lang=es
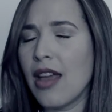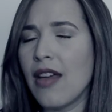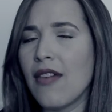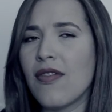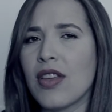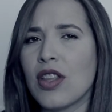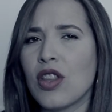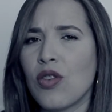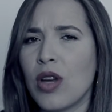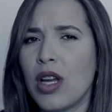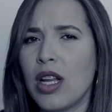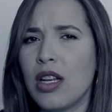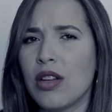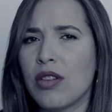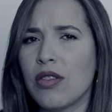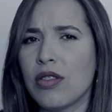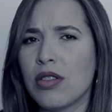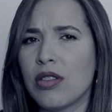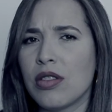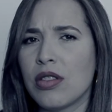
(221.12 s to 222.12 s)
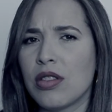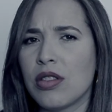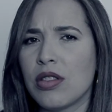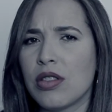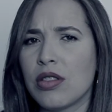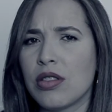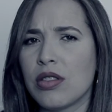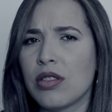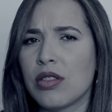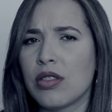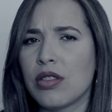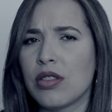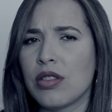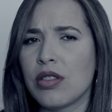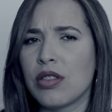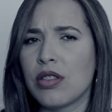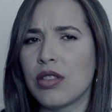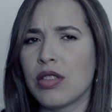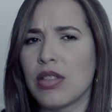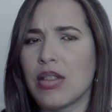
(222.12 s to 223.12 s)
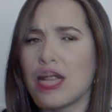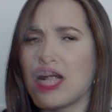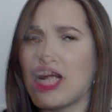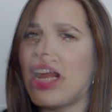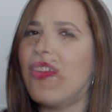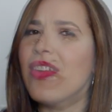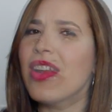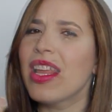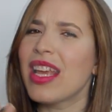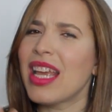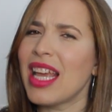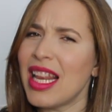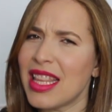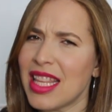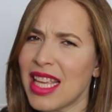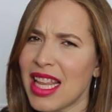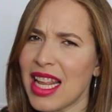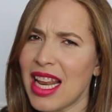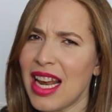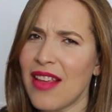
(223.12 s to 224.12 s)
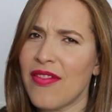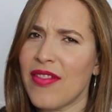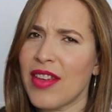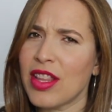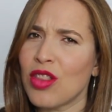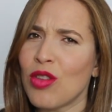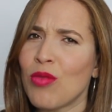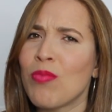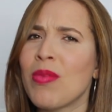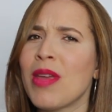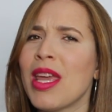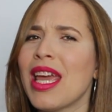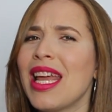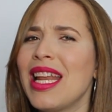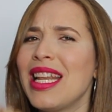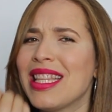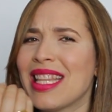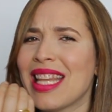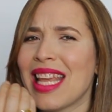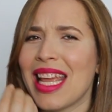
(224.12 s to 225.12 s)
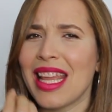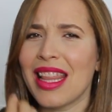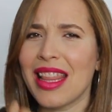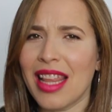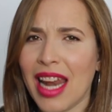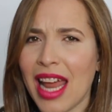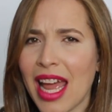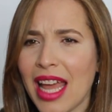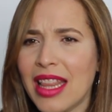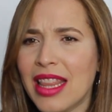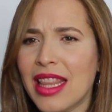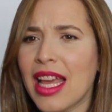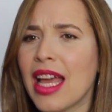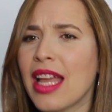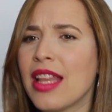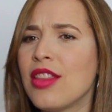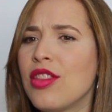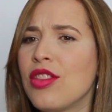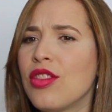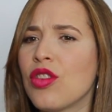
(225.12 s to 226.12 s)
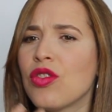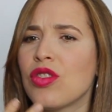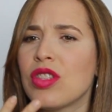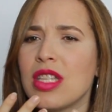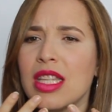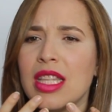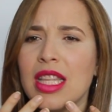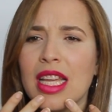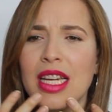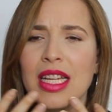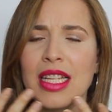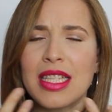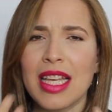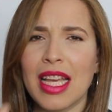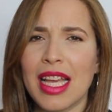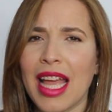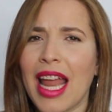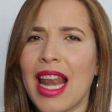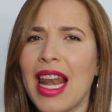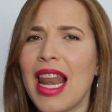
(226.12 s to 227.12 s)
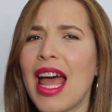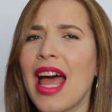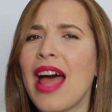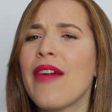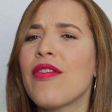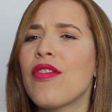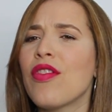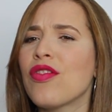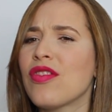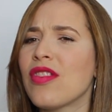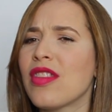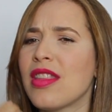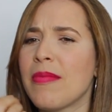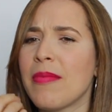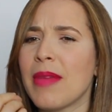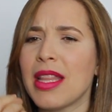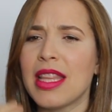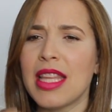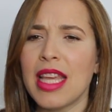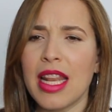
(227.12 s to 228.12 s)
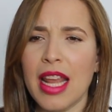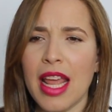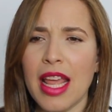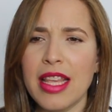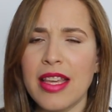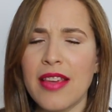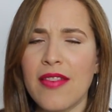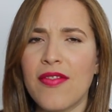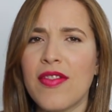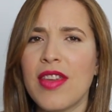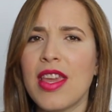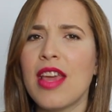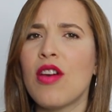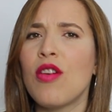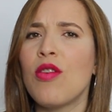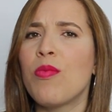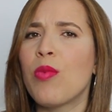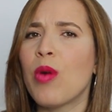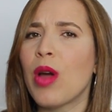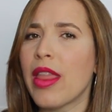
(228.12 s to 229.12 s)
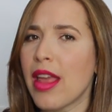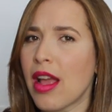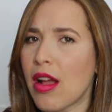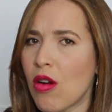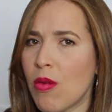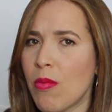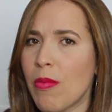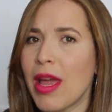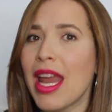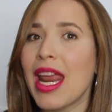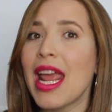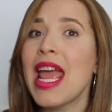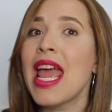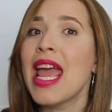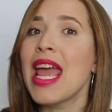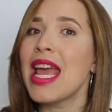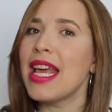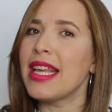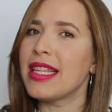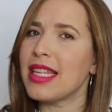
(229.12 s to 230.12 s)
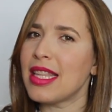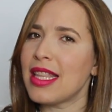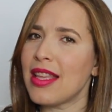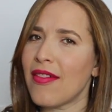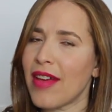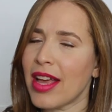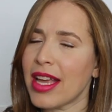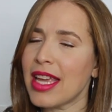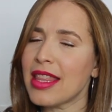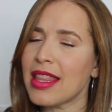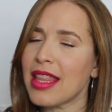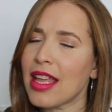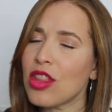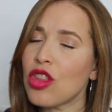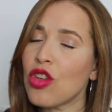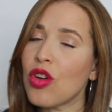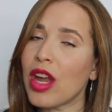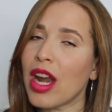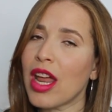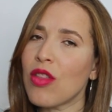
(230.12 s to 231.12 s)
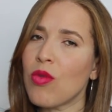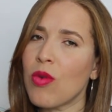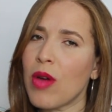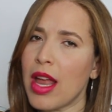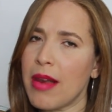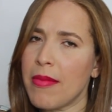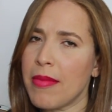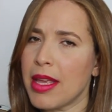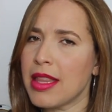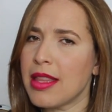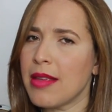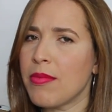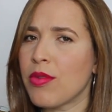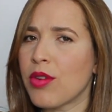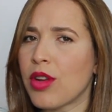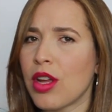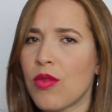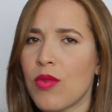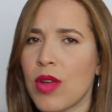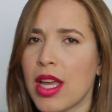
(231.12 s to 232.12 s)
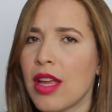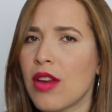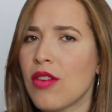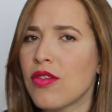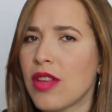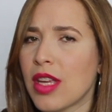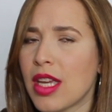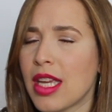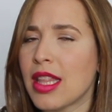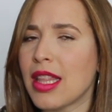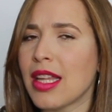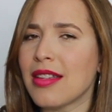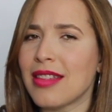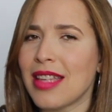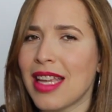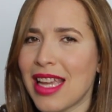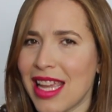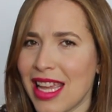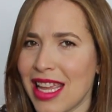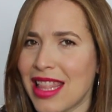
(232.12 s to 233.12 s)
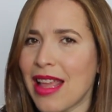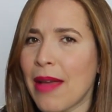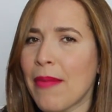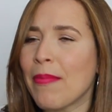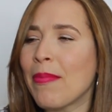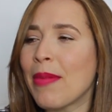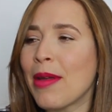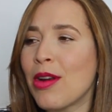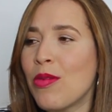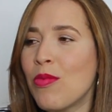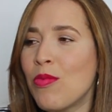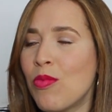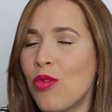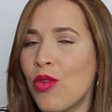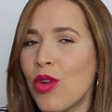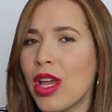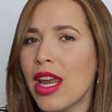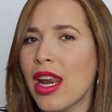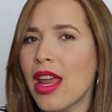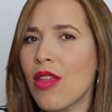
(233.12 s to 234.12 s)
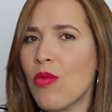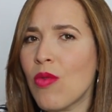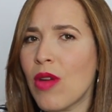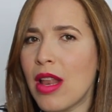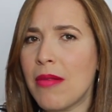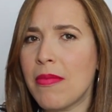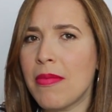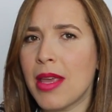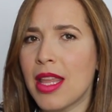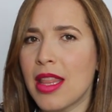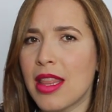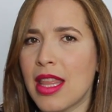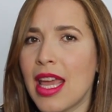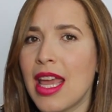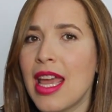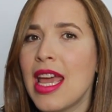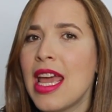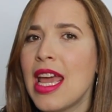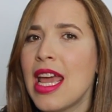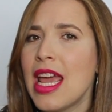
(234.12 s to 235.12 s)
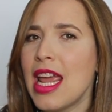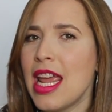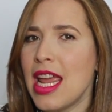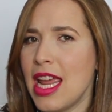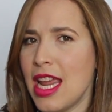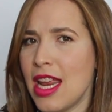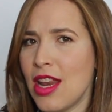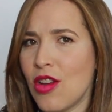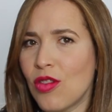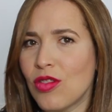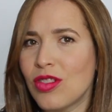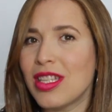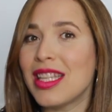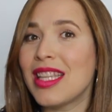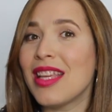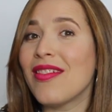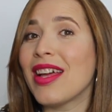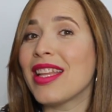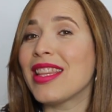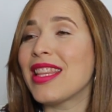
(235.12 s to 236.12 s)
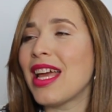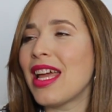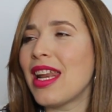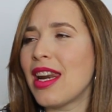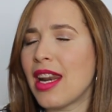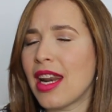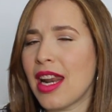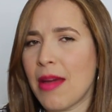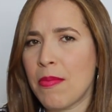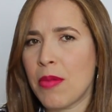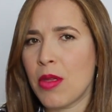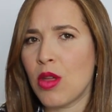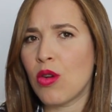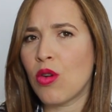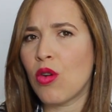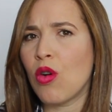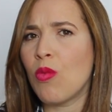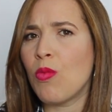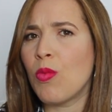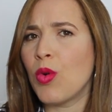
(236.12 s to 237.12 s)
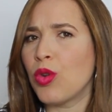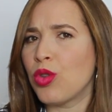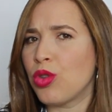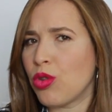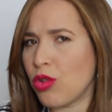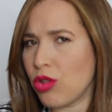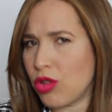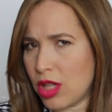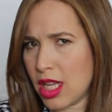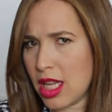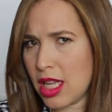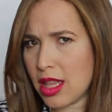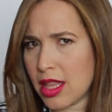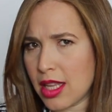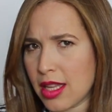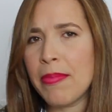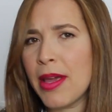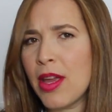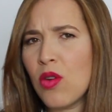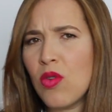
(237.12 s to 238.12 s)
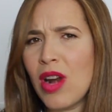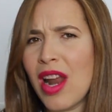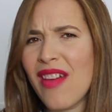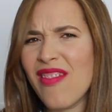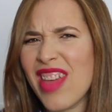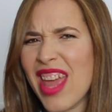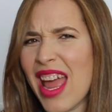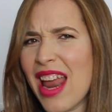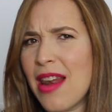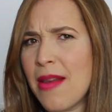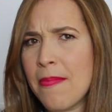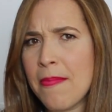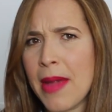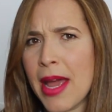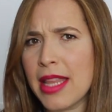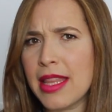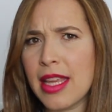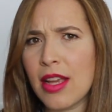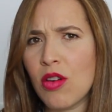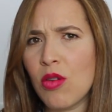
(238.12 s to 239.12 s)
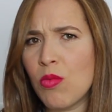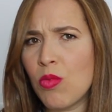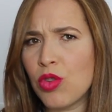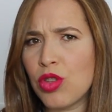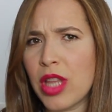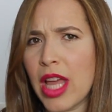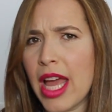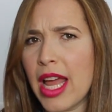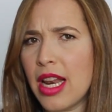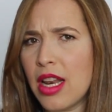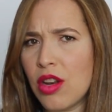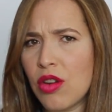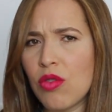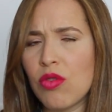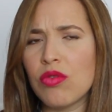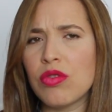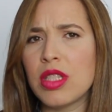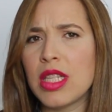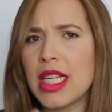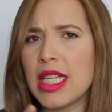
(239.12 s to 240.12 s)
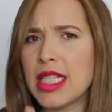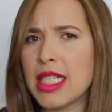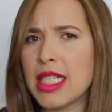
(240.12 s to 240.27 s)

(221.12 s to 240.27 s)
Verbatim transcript: efecto gel no la verdad es que tiene el efecto piel, te hidrata, no se te reseca el labio, se te mantiene allí fijo, puedes comer y se te va quitando gradualmente, porque no es que no se quita, se quita, pero muy gradualmente y no se te va tan rápido como otros tintes. Pero un labial mate como tal no, se